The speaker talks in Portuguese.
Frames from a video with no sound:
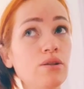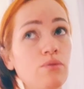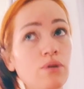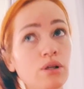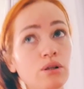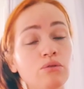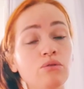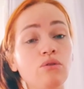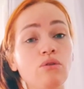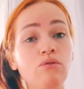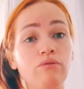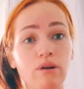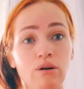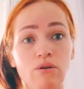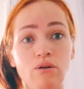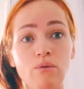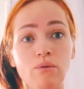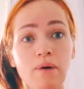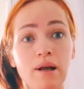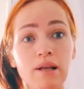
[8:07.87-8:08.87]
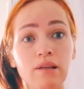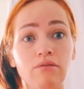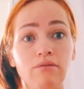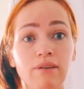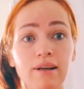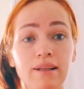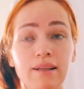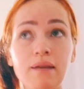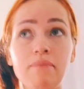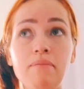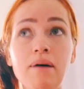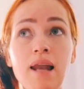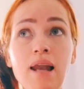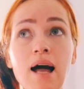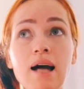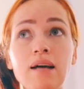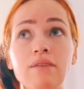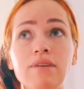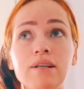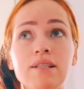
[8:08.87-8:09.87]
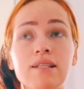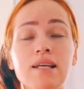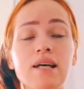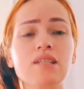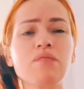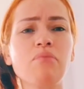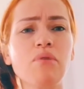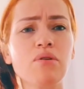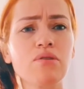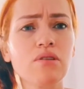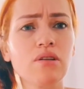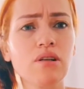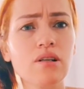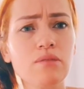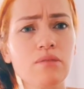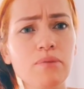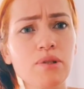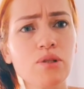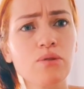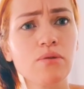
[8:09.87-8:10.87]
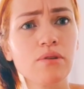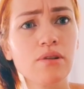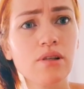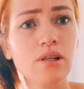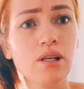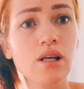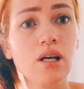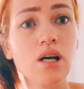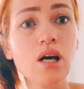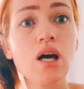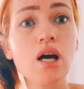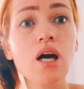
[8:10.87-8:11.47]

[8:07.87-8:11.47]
o Ano Novo agora o Elton vai trabalhar, que vai ser as posse das pessoas que